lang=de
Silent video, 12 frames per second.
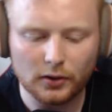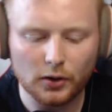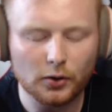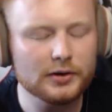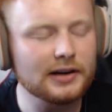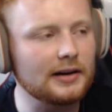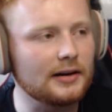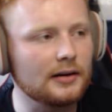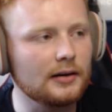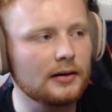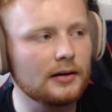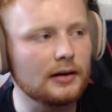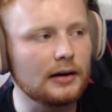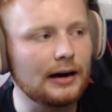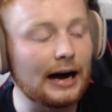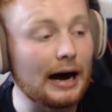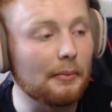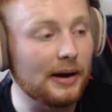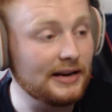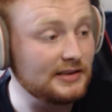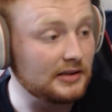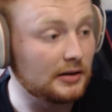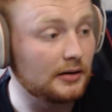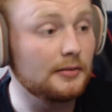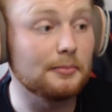oder am Ende